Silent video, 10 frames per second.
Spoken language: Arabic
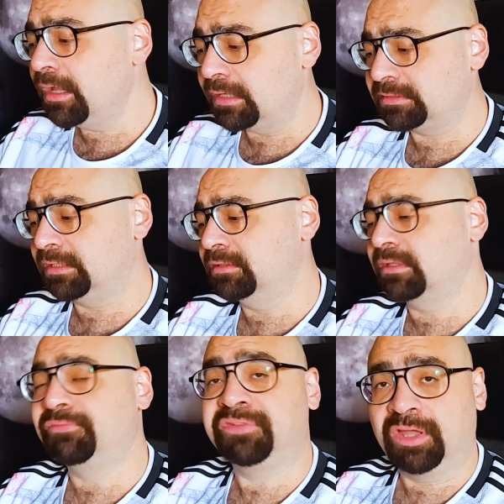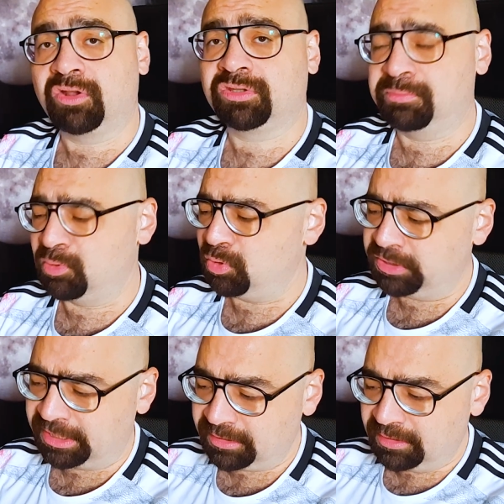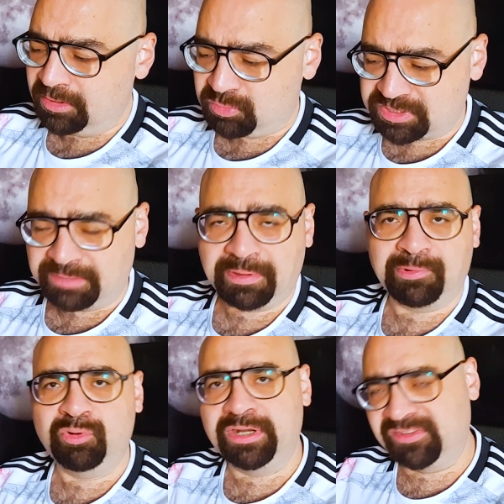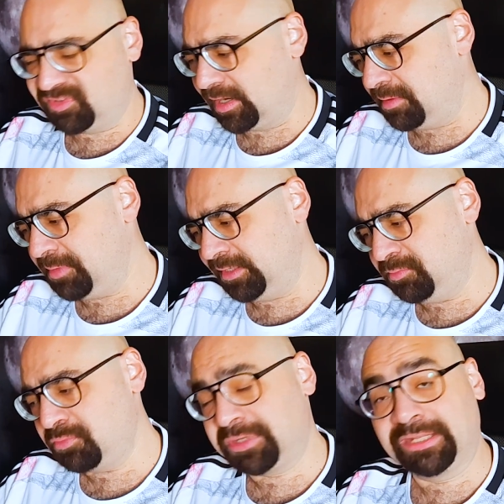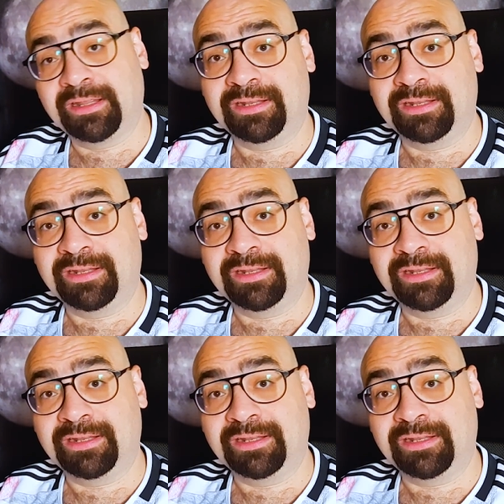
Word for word: اتلانتا في ارض بولونيا وزي ما بقول لسه الاماني ممكنه